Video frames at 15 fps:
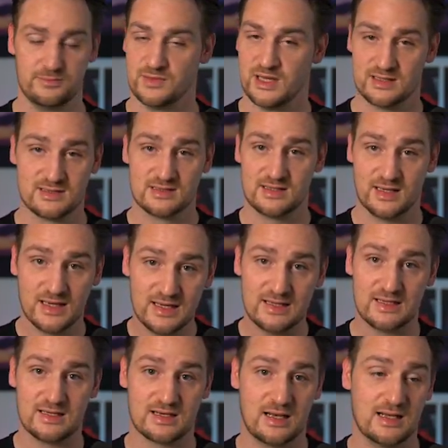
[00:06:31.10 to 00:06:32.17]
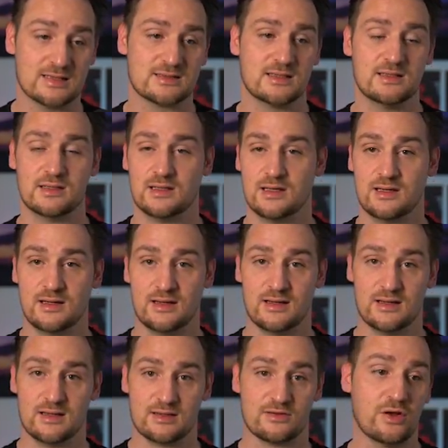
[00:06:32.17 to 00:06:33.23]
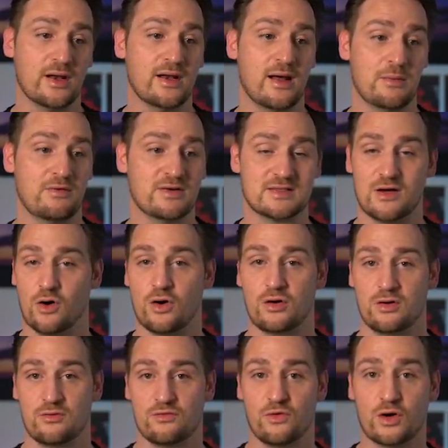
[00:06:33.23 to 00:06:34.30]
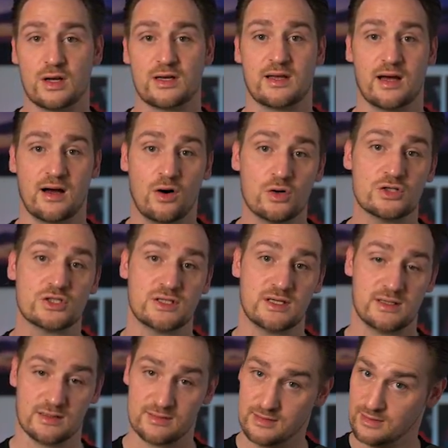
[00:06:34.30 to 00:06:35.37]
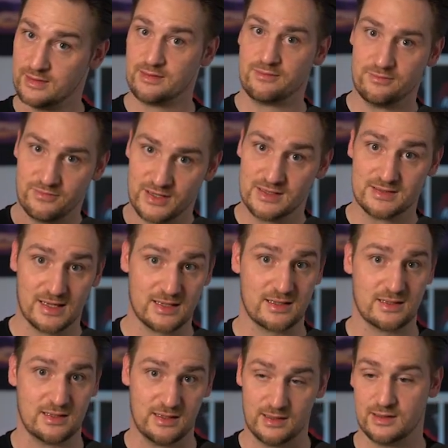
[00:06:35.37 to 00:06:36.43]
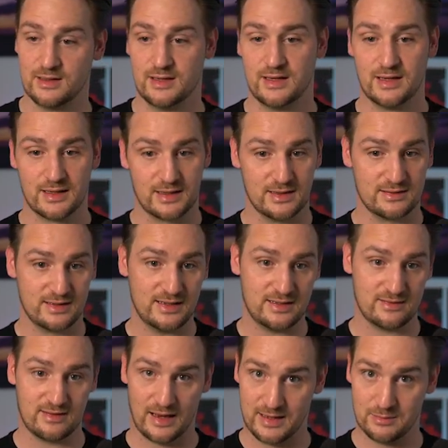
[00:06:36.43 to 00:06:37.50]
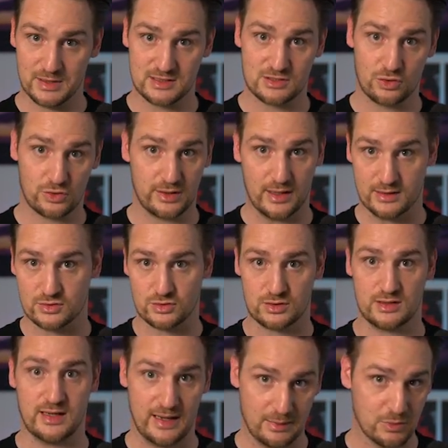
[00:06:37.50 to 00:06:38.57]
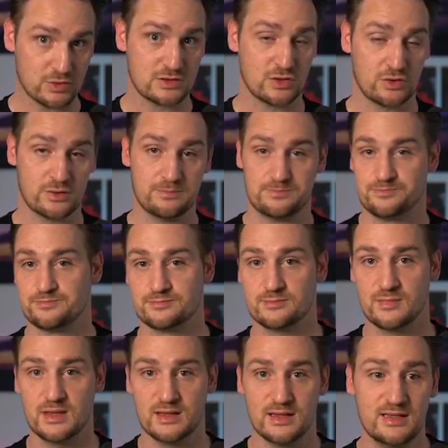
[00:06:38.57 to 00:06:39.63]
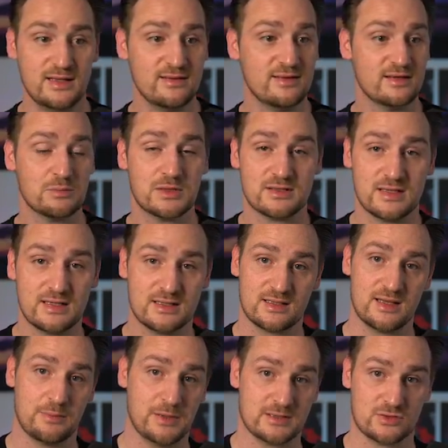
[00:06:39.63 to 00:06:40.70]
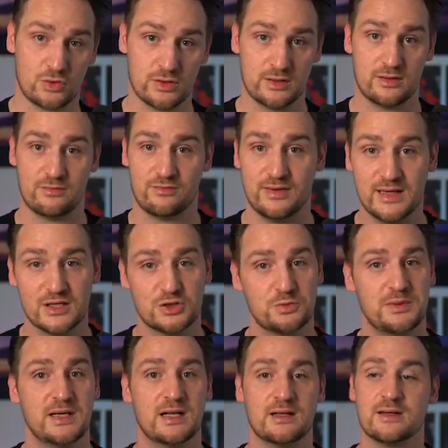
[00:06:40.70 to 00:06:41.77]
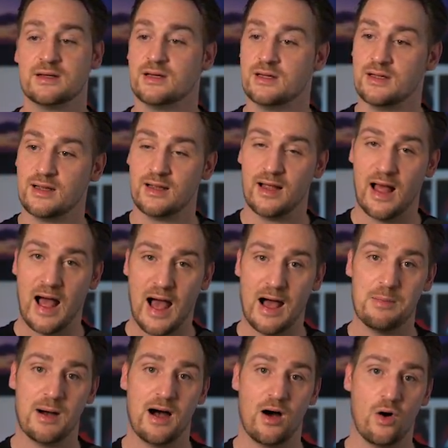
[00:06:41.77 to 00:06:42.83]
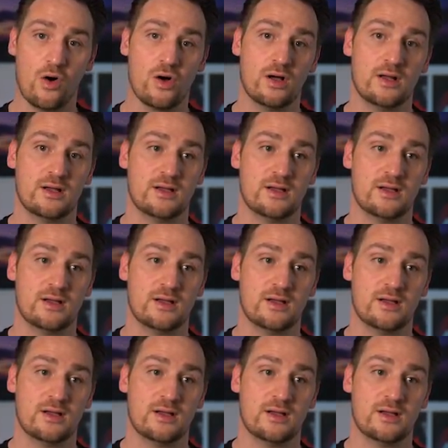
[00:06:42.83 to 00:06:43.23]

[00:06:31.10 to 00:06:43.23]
Das ist richtig klasse. Sondern aber was auch wirklich heraussticht, ist, wie gesagt, die Gesichtsanimation, also die Emotionen, die sich im Gesicht der Person widerspiegeln, aber auch